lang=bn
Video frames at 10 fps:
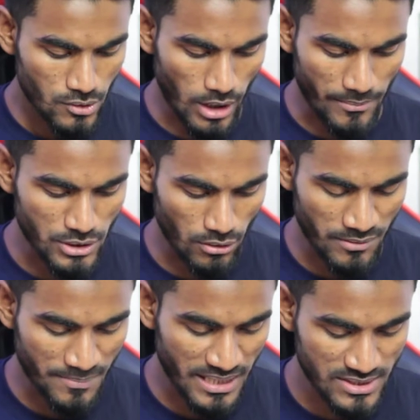তো আমি
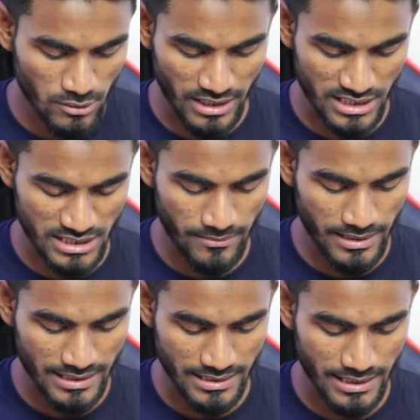যখনই প্লে স্টোরে আসলাম
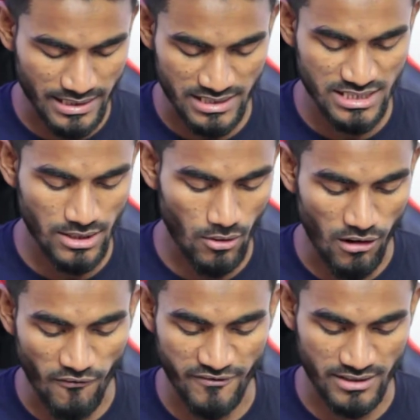এখানে দেখা আছে
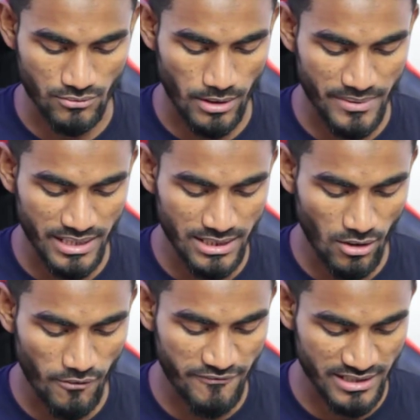অফেন তো আমি এখানে
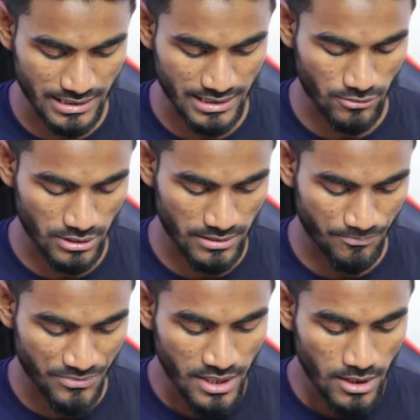অফেনে ক্লিক করলাম
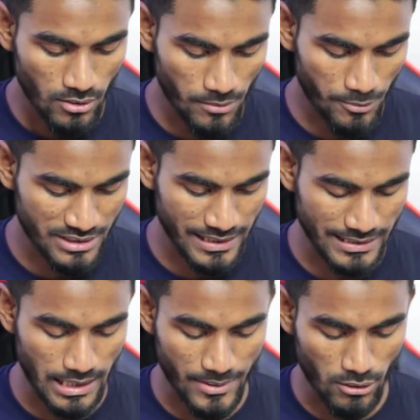করার পর
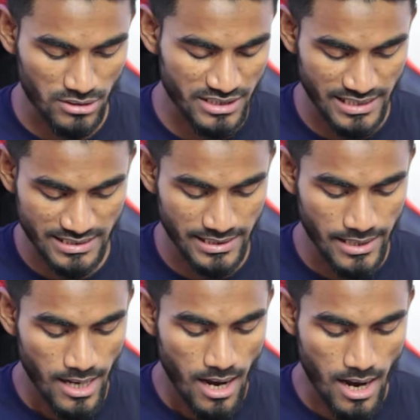দেখেন আমার অলরেডি একটি
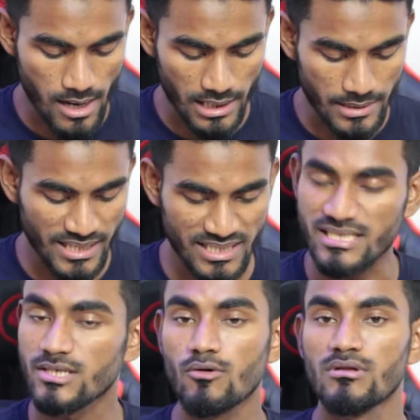ইমেল
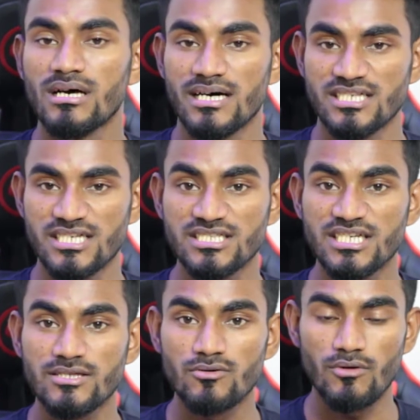অ্যাড্রেস খোলা আছে
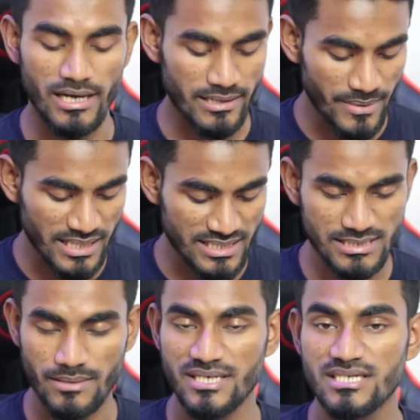যেহেতু ইমেল
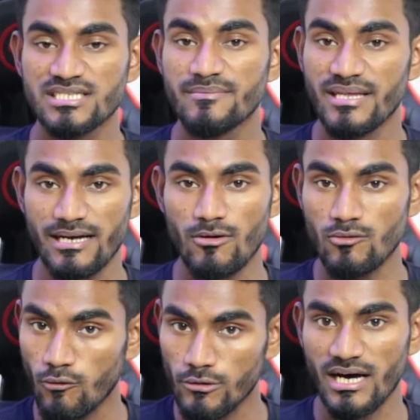অ্যাড্রেস আমার একটি জিমেল
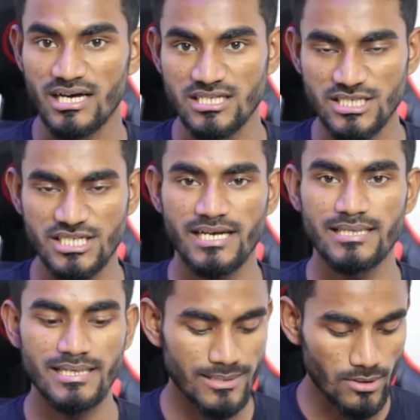অ্যাকাউন্ট খোলা আছে
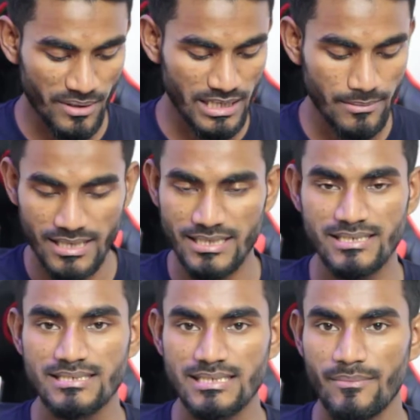সেক্ষেত্রে কিন্তু আমার ইমেল
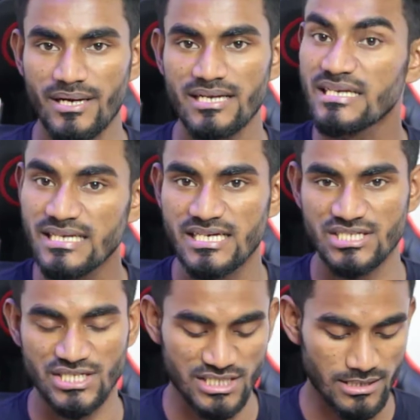অ্যাড্রেসে আমাকে নিয়ে
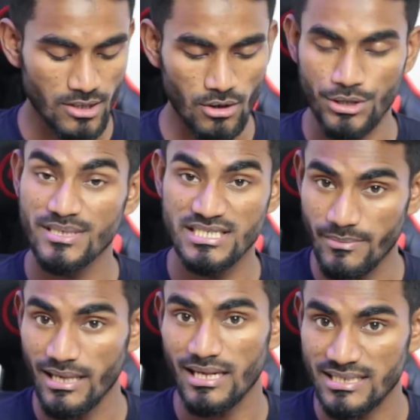এসেছে অথবা
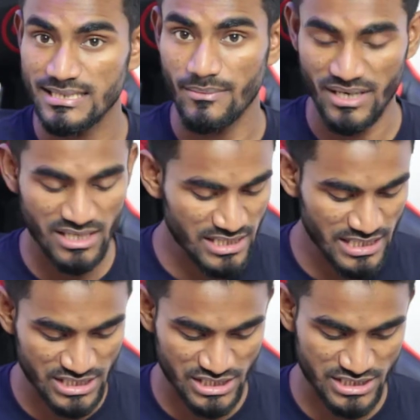জিমেল অ্যাড্রেসে আমাকে
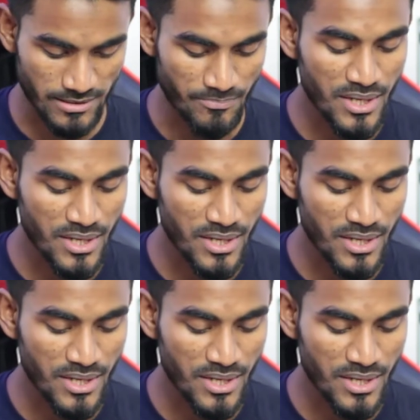নিয়ে এসেছে